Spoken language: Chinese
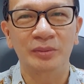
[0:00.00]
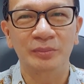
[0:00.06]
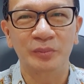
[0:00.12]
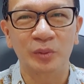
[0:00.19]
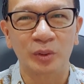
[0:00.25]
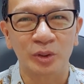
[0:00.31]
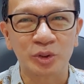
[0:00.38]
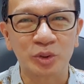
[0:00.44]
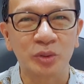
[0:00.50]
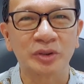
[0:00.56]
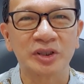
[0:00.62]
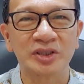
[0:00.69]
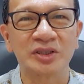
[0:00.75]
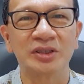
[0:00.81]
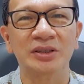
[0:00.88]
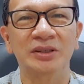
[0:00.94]
我做
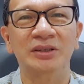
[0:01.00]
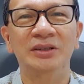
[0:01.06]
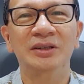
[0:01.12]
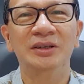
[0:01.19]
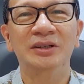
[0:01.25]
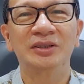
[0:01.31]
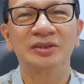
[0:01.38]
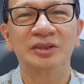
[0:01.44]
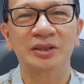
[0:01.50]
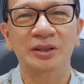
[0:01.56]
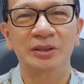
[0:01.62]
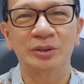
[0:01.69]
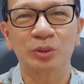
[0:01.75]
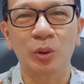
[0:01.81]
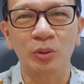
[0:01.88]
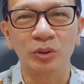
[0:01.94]
的事
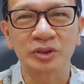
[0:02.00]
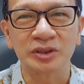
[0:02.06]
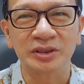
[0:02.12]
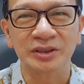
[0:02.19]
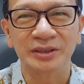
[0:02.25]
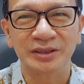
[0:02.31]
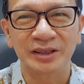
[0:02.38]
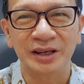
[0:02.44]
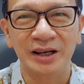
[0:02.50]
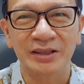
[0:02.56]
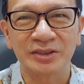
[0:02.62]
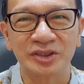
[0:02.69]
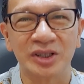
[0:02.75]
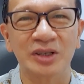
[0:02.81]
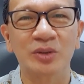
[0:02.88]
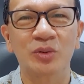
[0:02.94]
都是呀
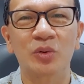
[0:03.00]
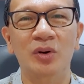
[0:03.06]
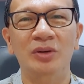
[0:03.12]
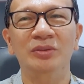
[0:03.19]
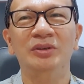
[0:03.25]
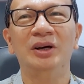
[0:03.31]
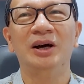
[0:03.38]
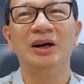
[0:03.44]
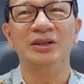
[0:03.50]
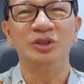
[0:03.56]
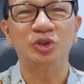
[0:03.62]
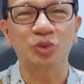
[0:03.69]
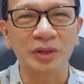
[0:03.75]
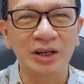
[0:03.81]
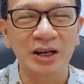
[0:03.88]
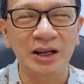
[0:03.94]
成功很
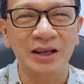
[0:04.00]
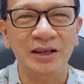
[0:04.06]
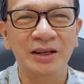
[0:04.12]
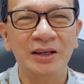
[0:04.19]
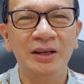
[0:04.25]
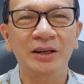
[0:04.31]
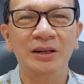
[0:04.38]
顺利，